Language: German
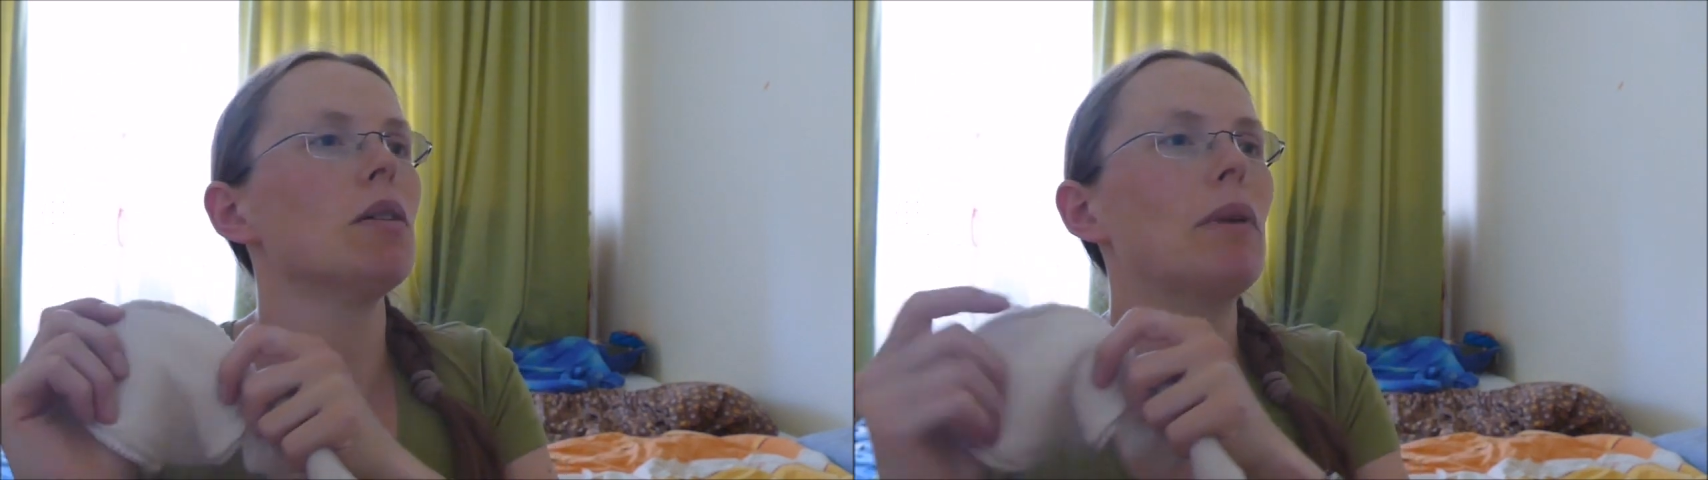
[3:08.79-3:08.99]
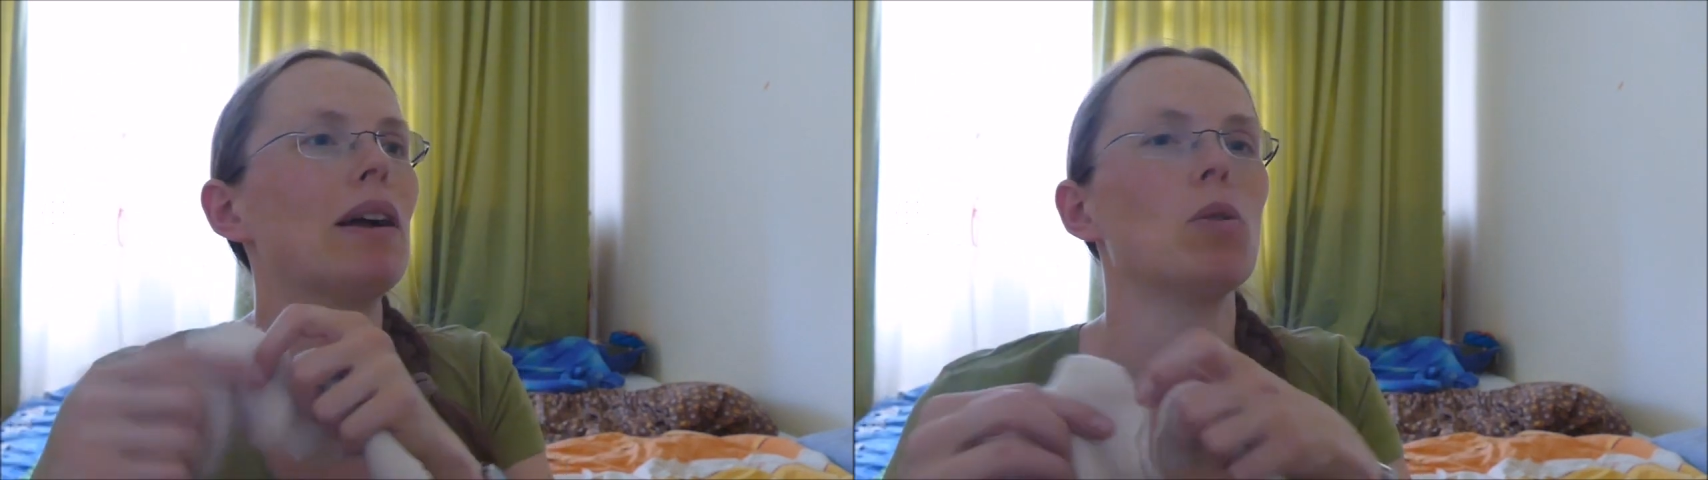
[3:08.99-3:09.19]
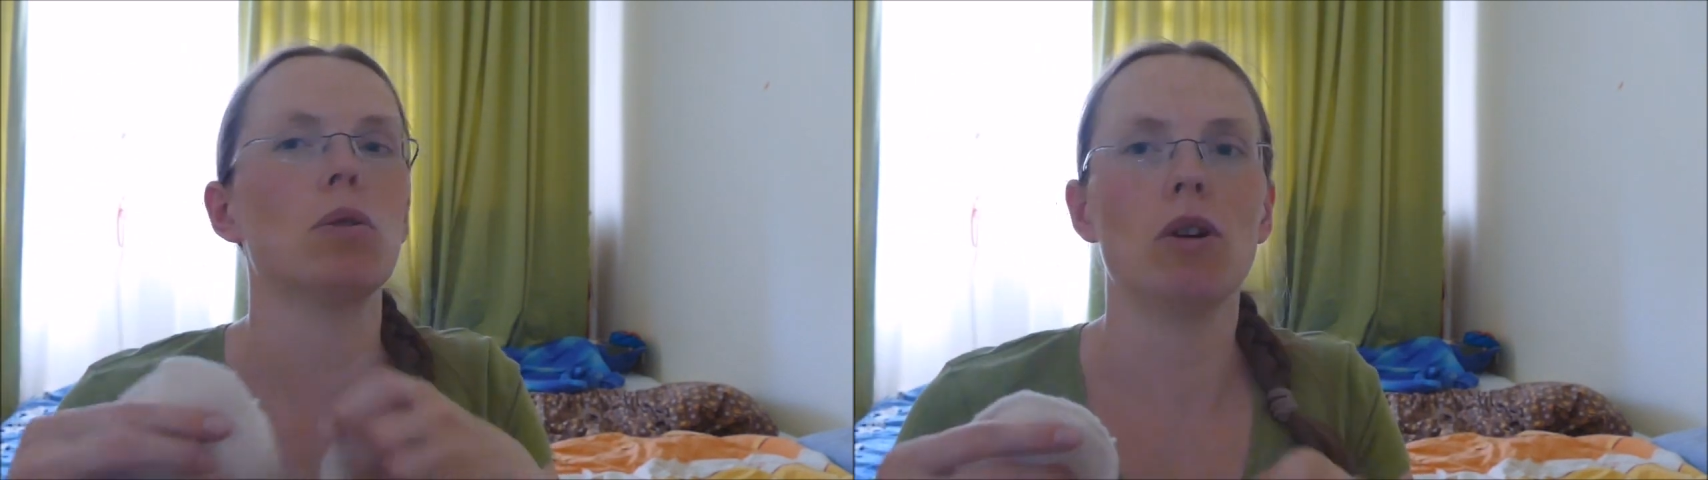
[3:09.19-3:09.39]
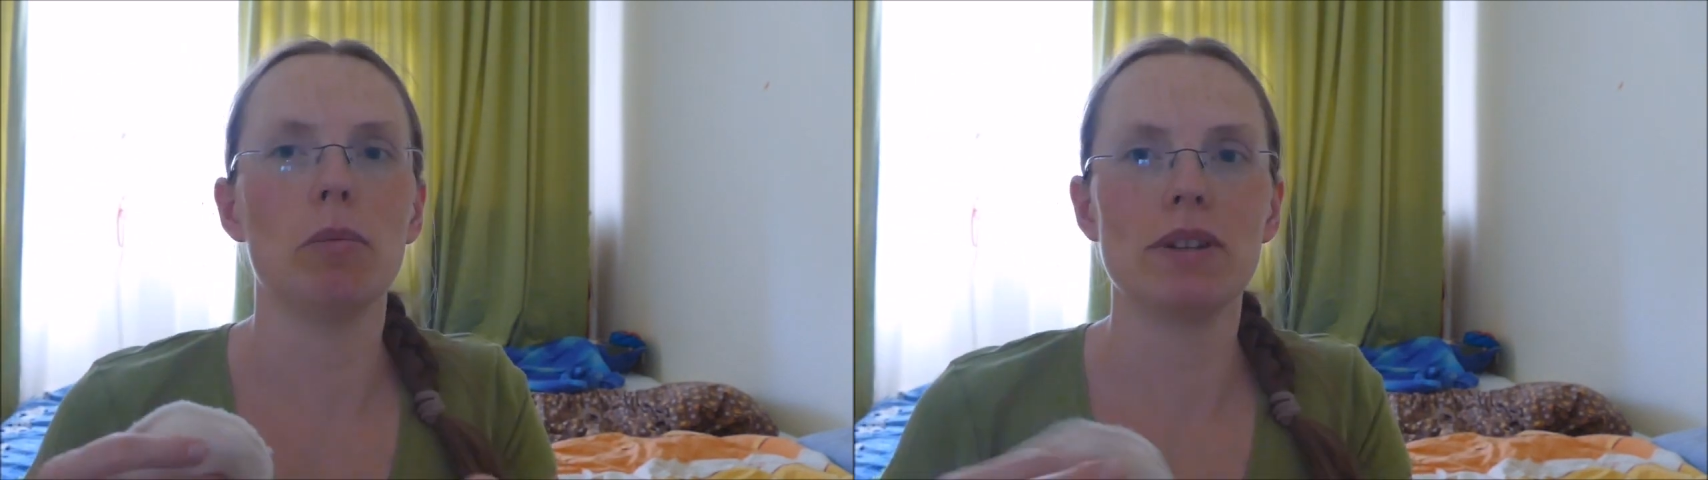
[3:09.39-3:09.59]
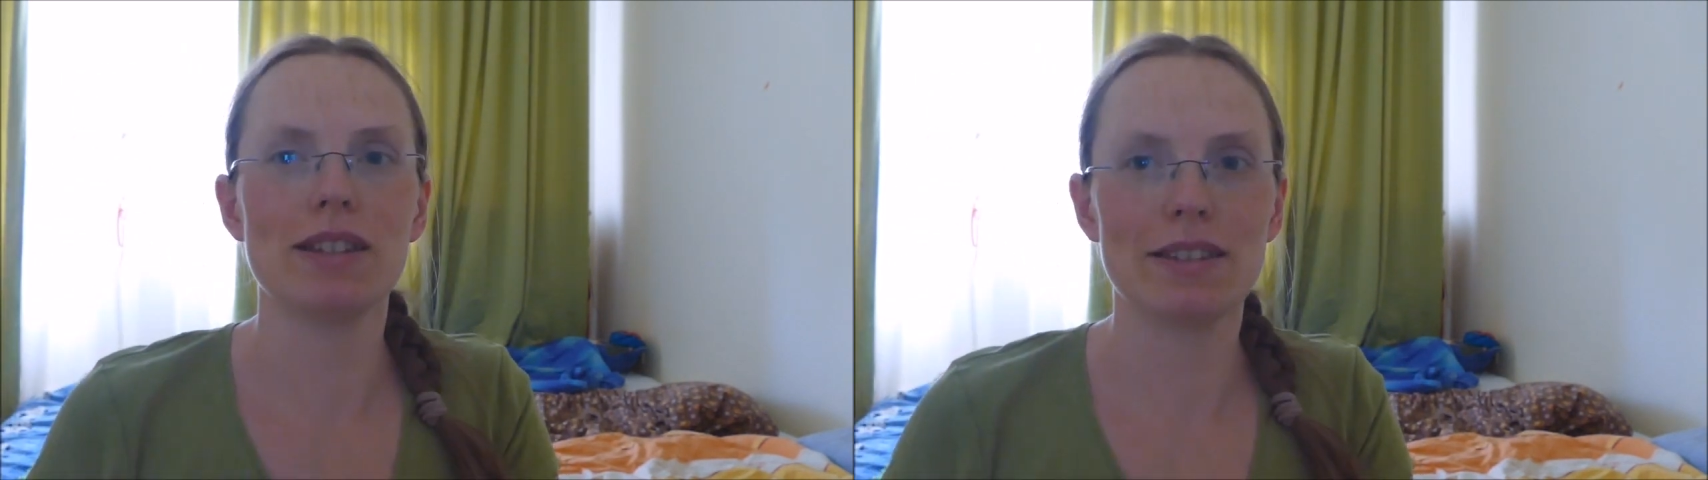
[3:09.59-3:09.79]
Mal gucken,
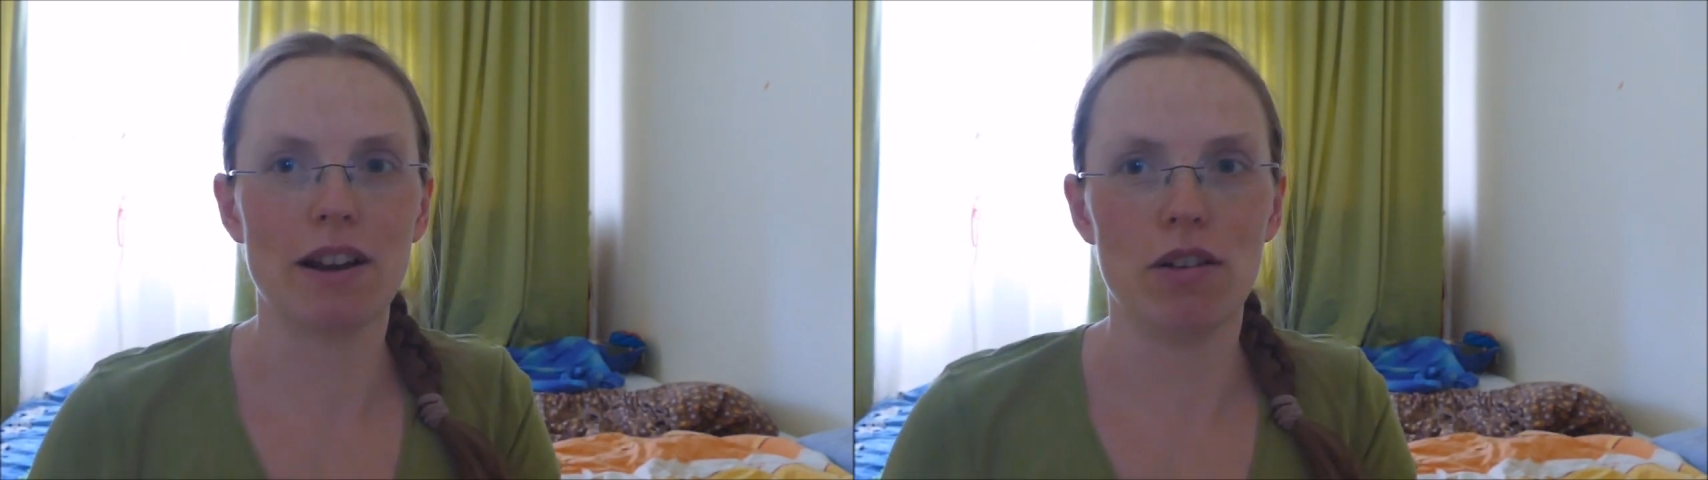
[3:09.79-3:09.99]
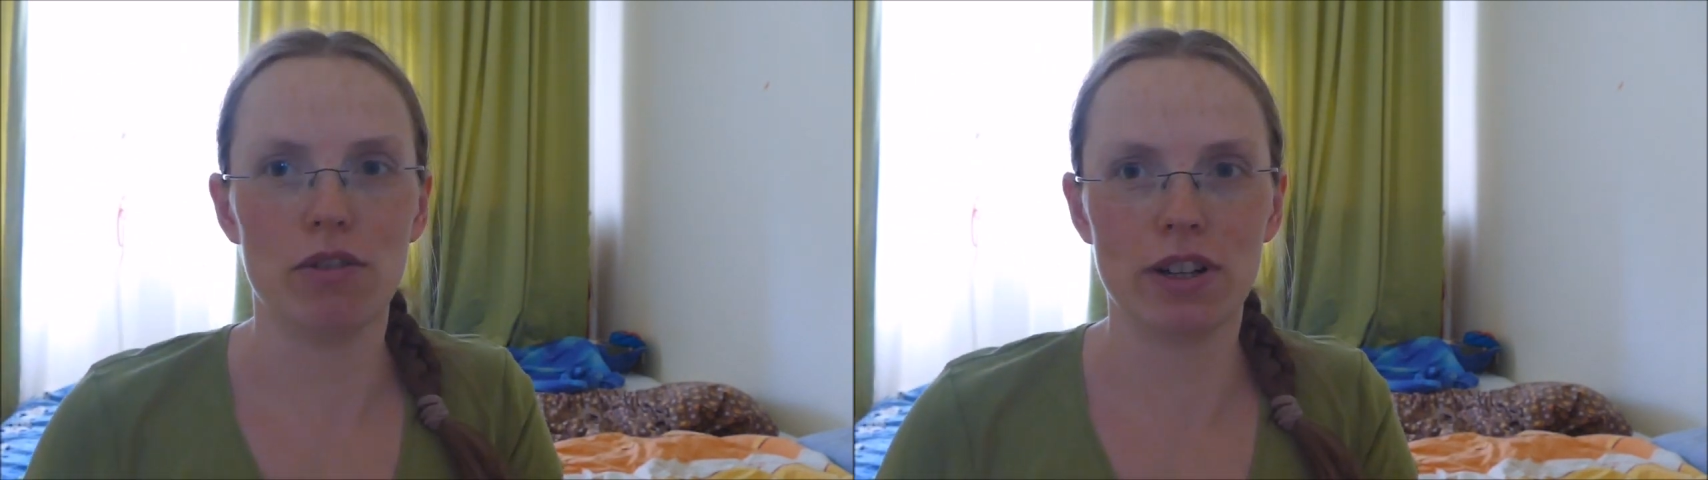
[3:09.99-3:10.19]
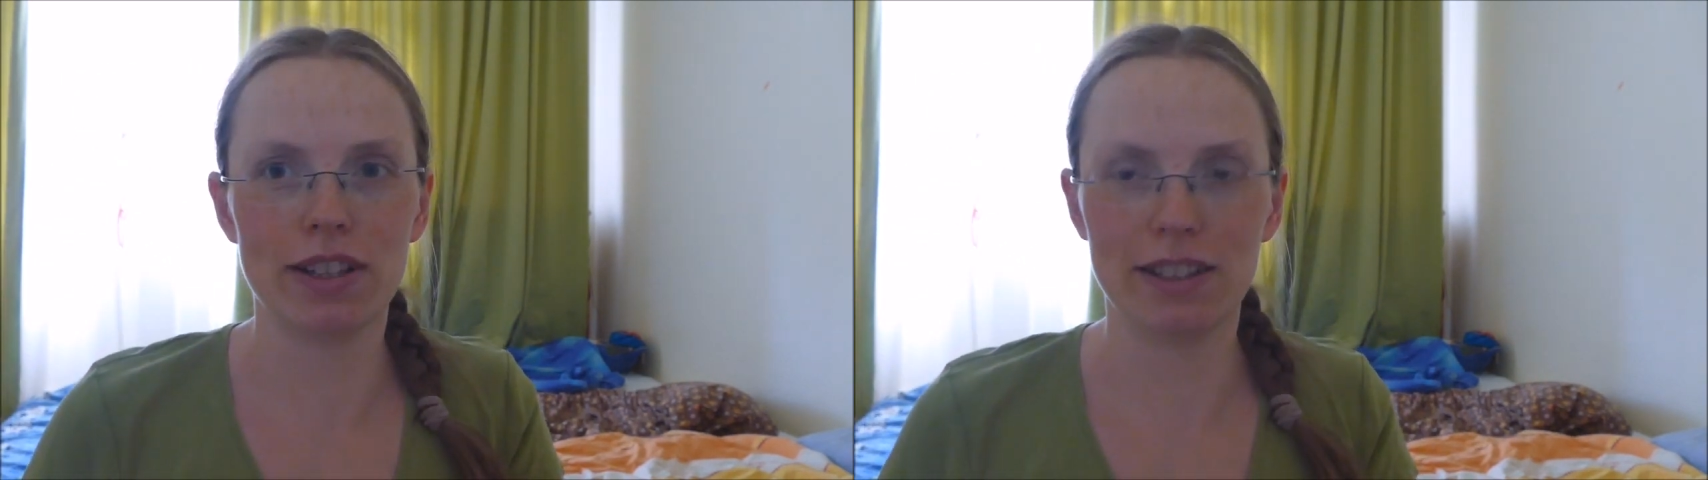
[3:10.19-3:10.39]
ob sie es auch wirklich